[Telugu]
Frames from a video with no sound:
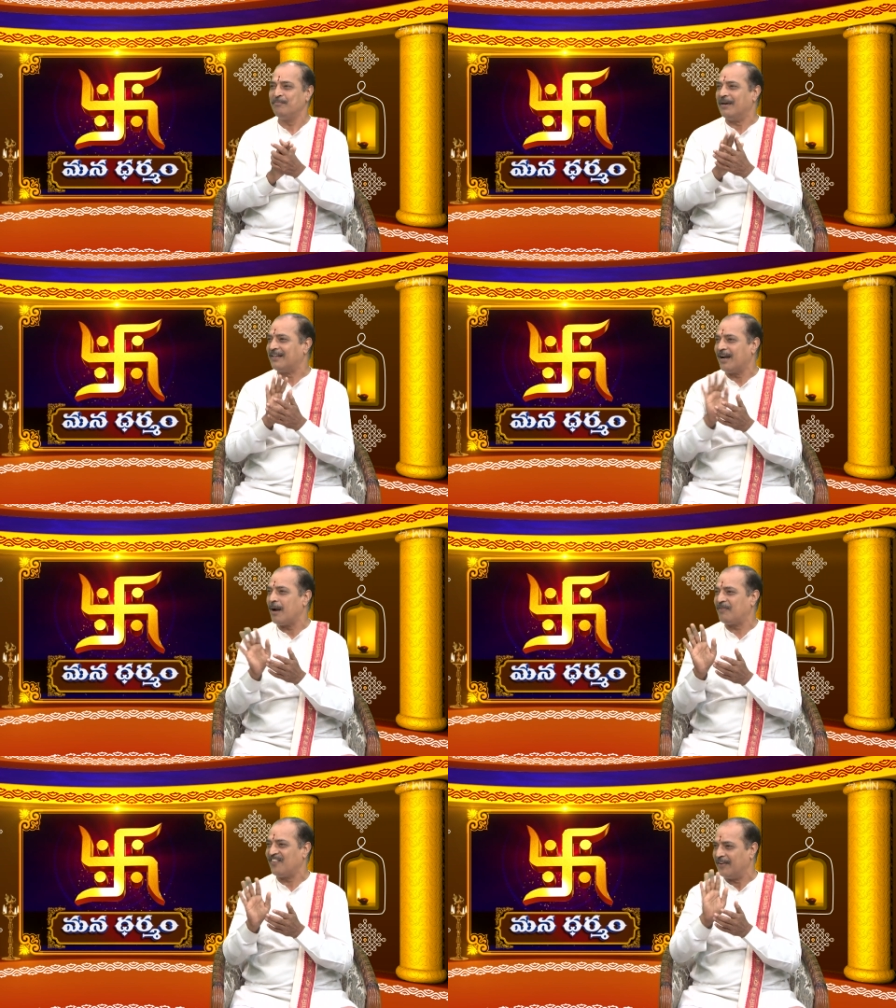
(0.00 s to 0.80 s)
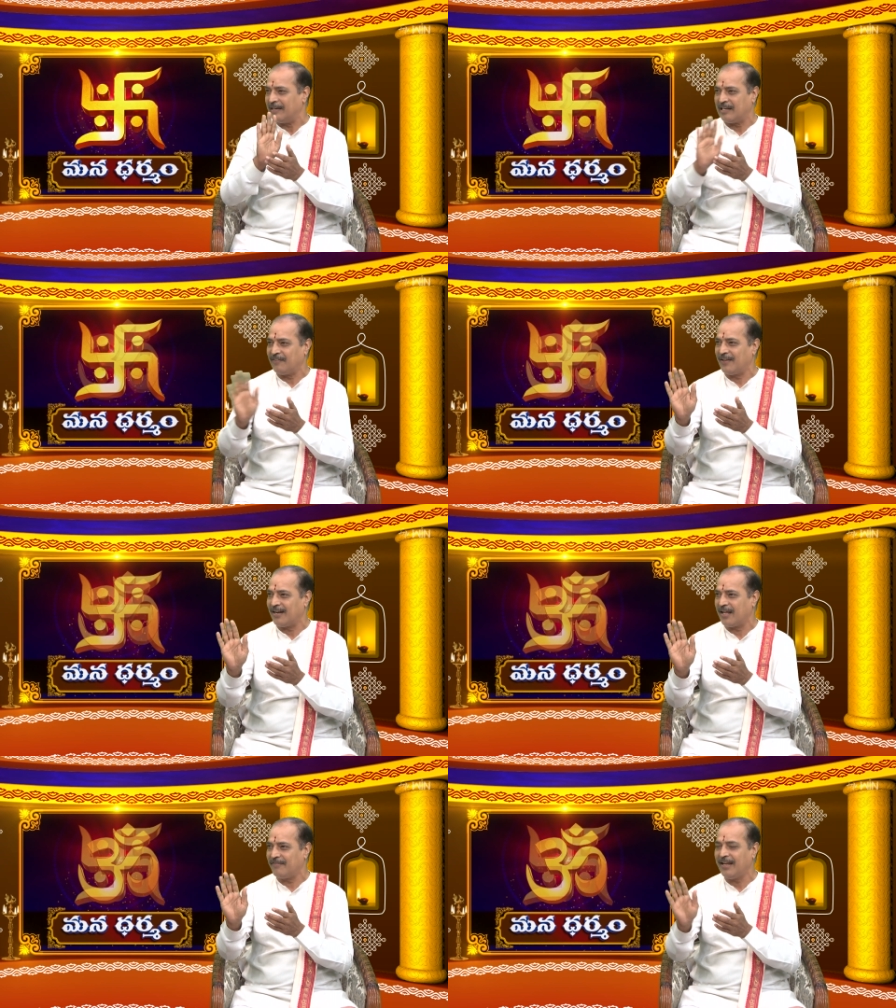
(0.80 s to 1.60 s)
బెడ్ కాఫీ బెడ్ టీ
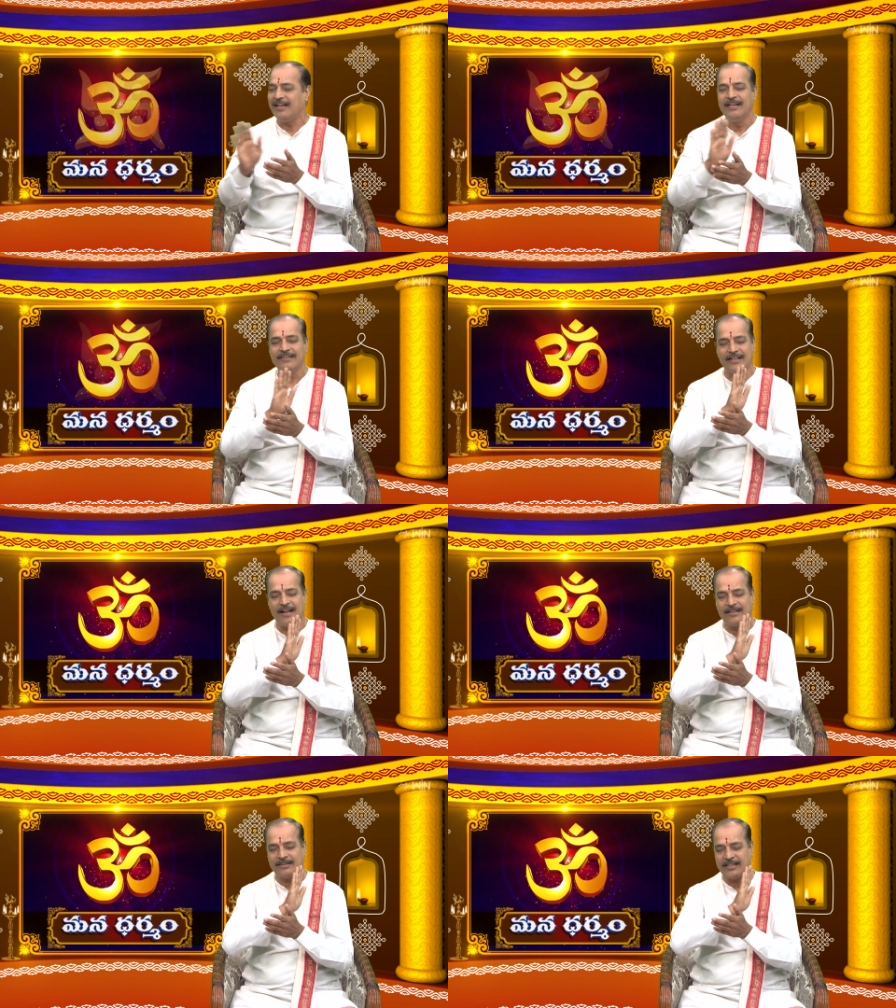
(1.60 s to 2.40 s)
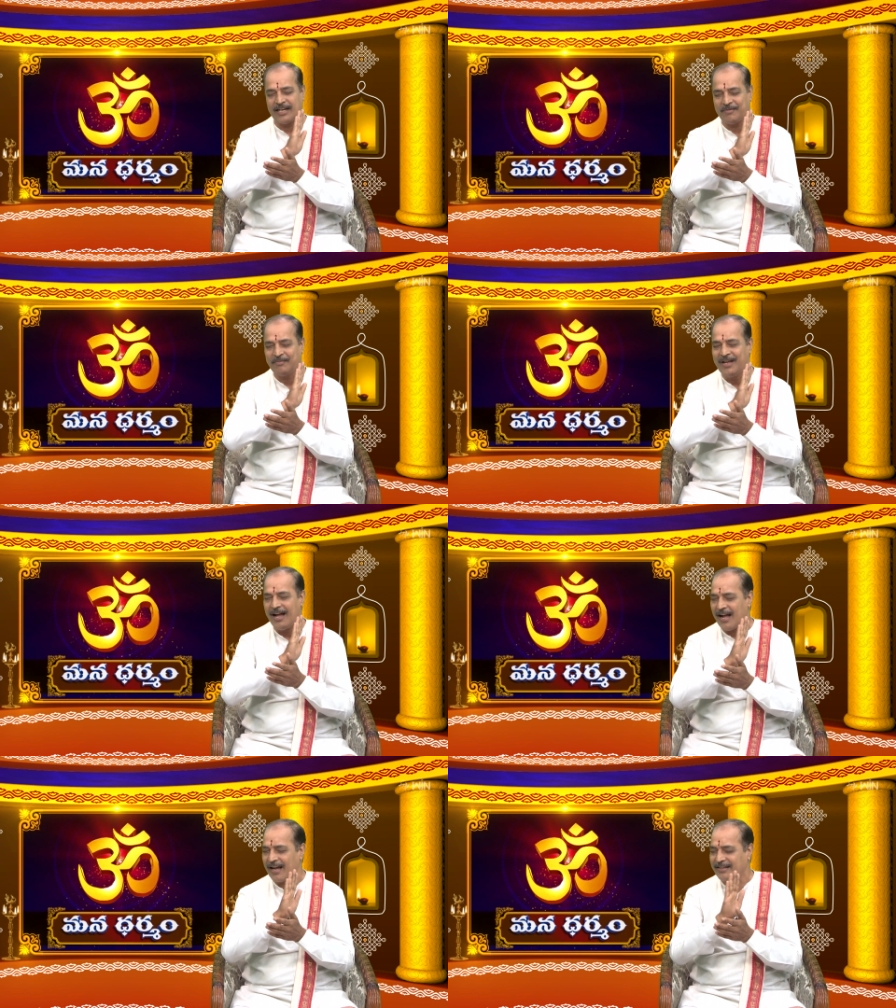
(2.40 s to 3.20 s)
అనేవి సనాతన ధర్మం
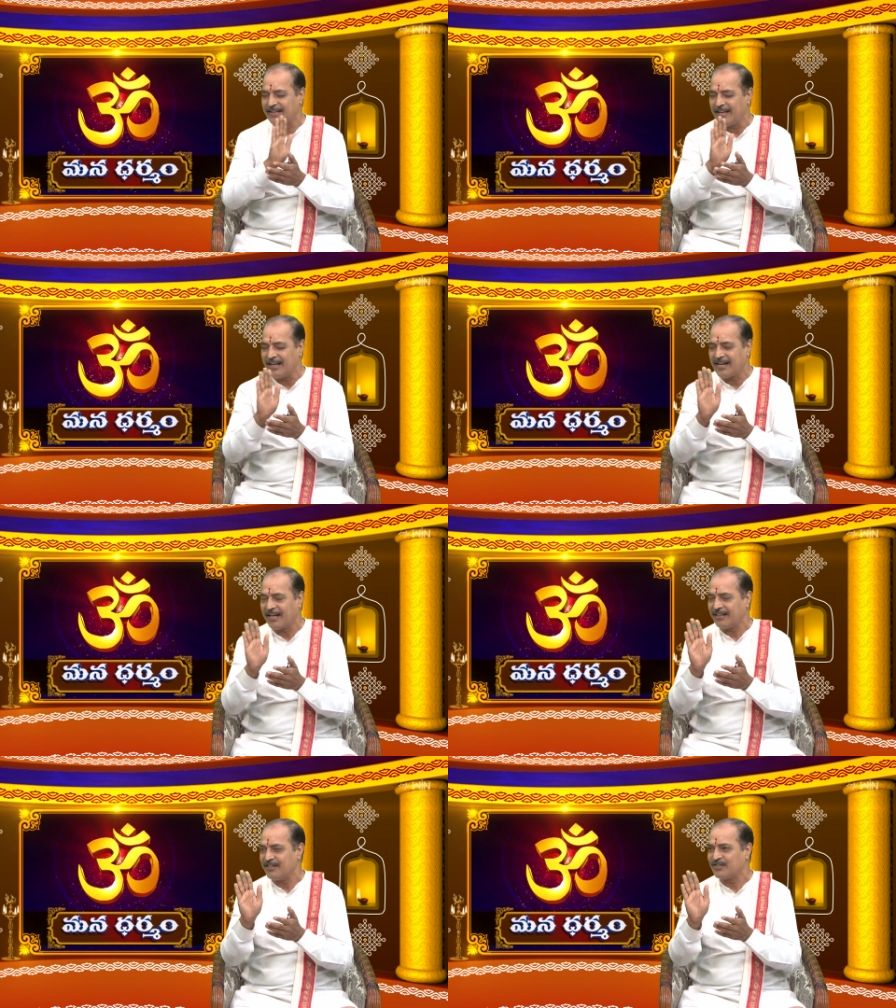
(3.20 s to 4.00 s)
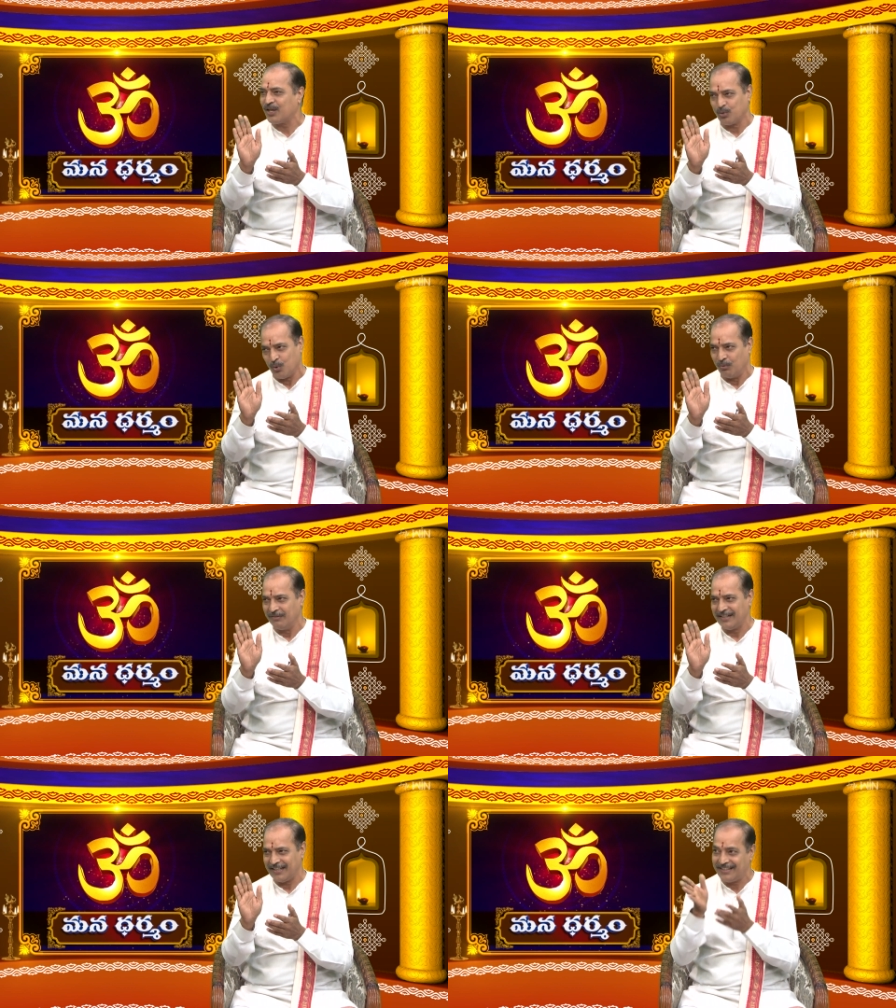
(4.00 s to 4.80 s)
అంగీకరించదు
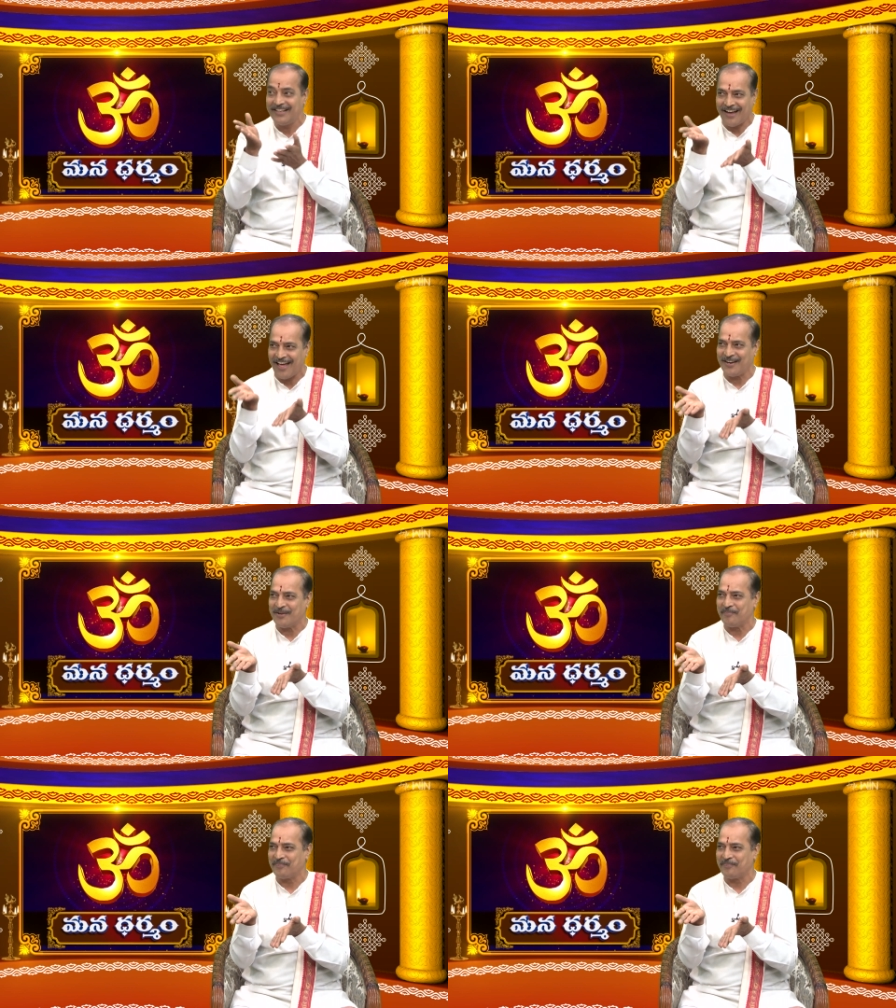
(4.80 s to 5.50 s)
ఇది కారణం